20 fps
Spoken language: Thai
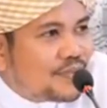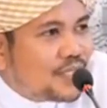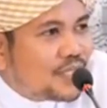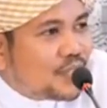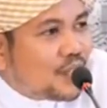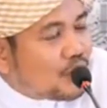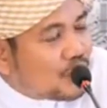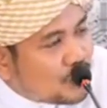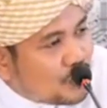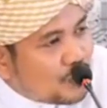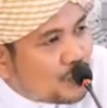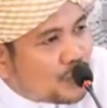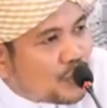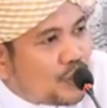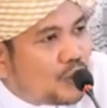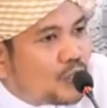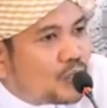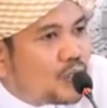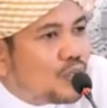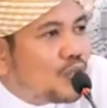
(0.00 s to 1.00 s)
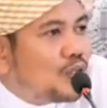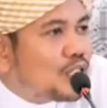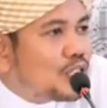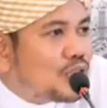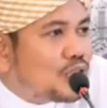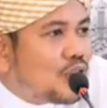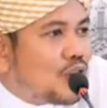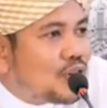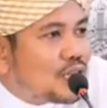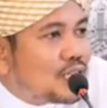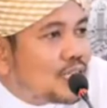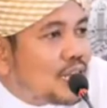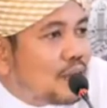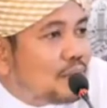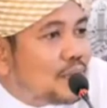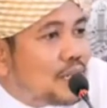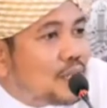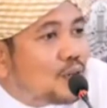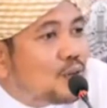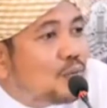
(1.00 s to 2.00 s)
ต้องถูกลงโทษจอง
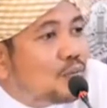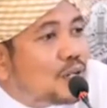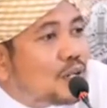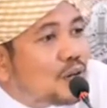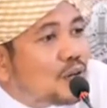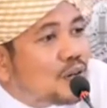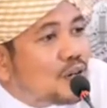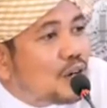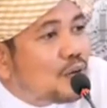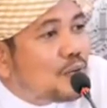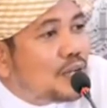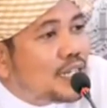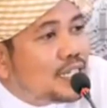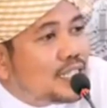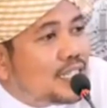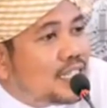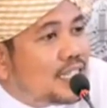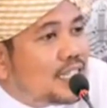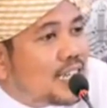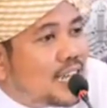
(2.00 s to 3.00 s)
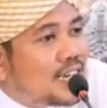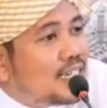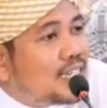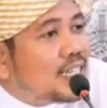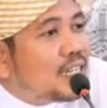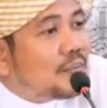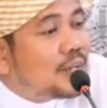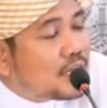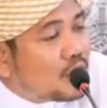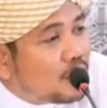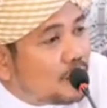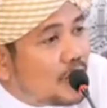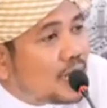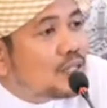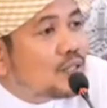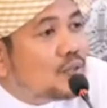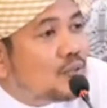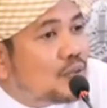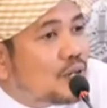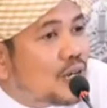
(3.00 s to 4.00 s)
จำในขุมนรกอเวจีอันนี้ถ้าไม่ตอบา
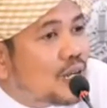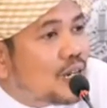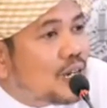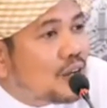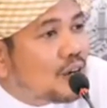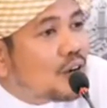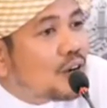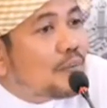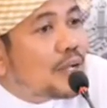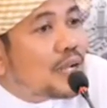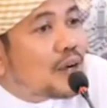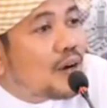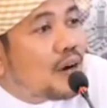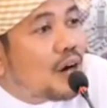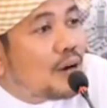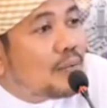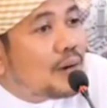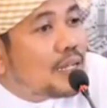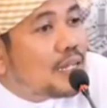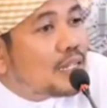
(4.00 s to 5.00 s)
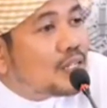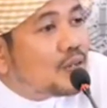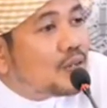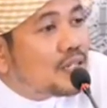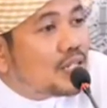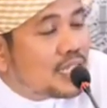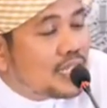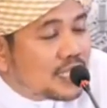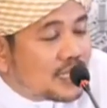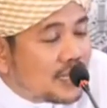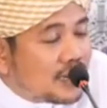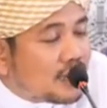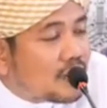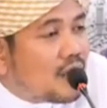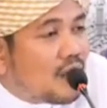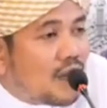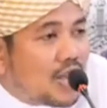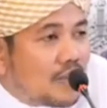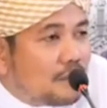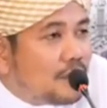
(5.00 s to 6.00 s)
ตัวแล้วก็ไม่ขออภัยโทษอิสติรด
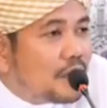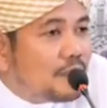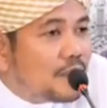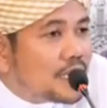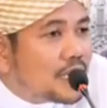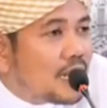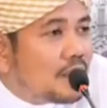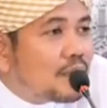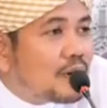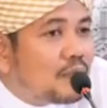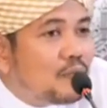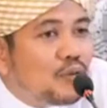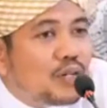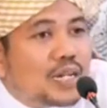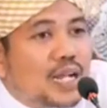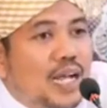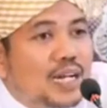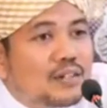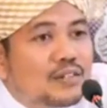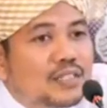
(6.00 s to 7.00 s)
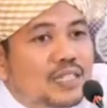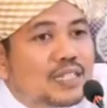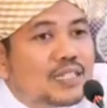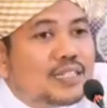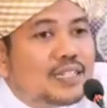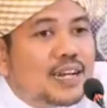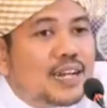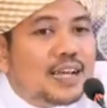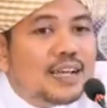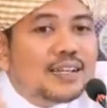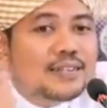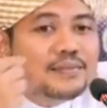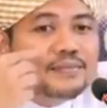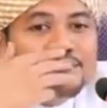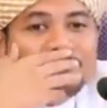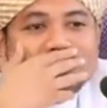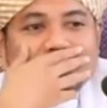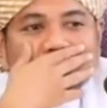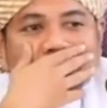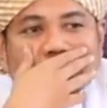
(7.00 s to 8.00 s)
อให้เป็นไปตามกระบวนการของศาสนา
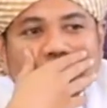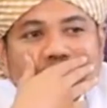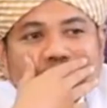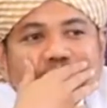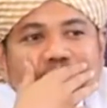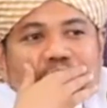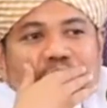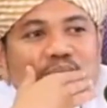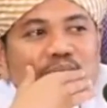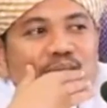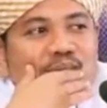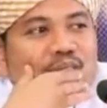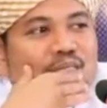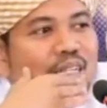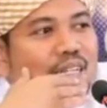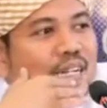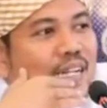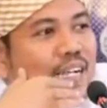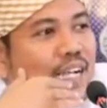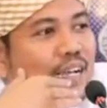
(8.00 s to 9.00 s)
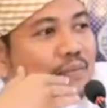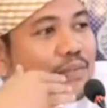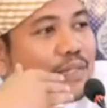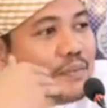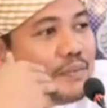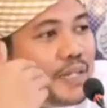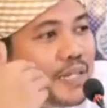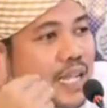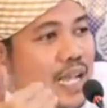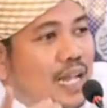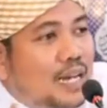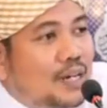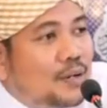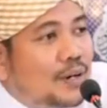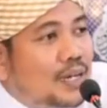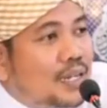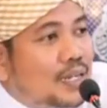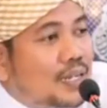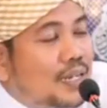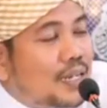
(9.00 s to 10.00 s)
นะครับถ้ามีการล่
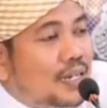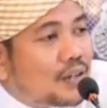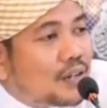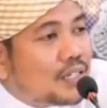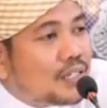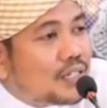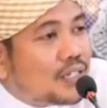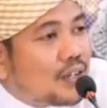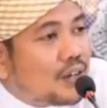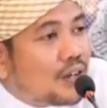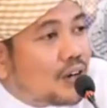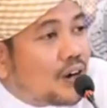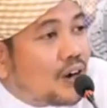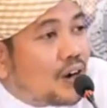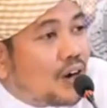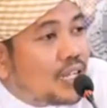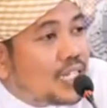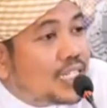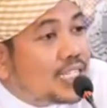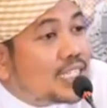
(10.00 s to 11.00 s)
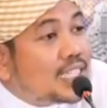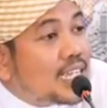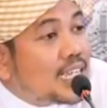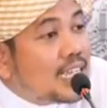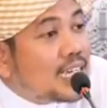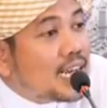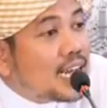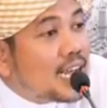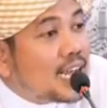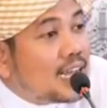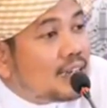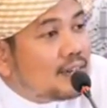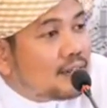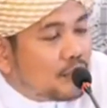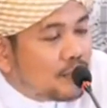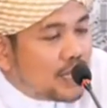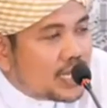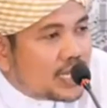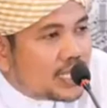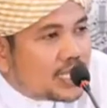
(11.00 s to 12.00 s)
วงเกินก็จะต้องขออิสติฮลานหรื
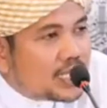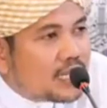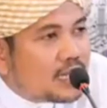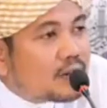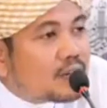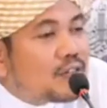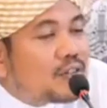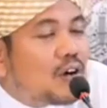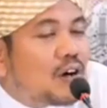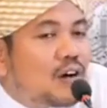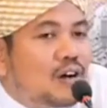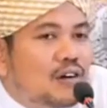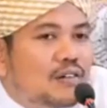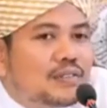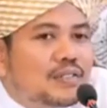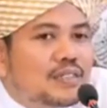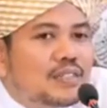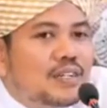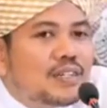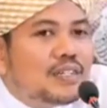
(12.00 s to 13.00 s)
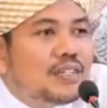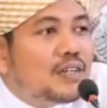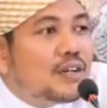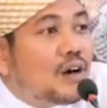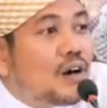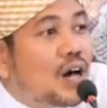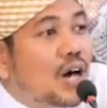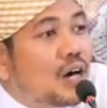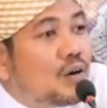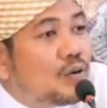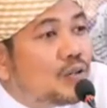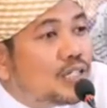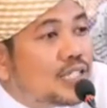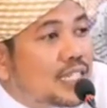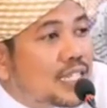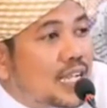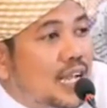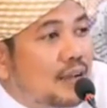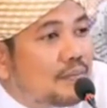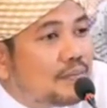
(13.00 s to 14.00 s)
อว่าอิสติรฎอก็คือขออโห
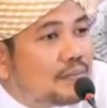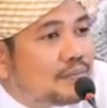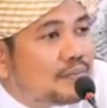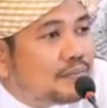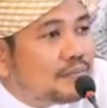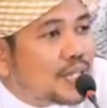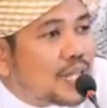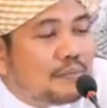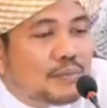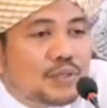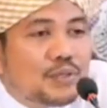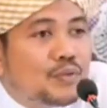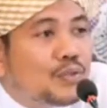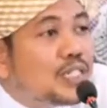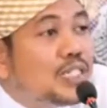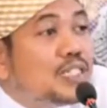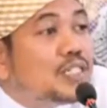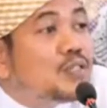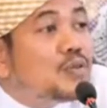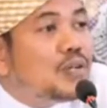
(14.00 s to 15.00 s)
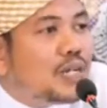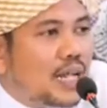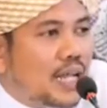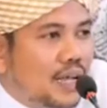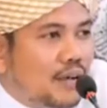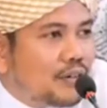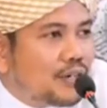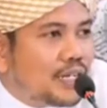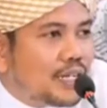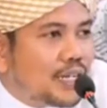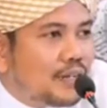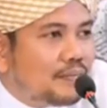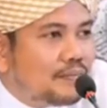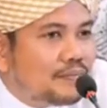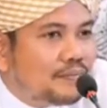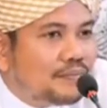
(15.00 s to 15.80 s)
สิกรรมทำถูกที่สุดแล้วนะครับ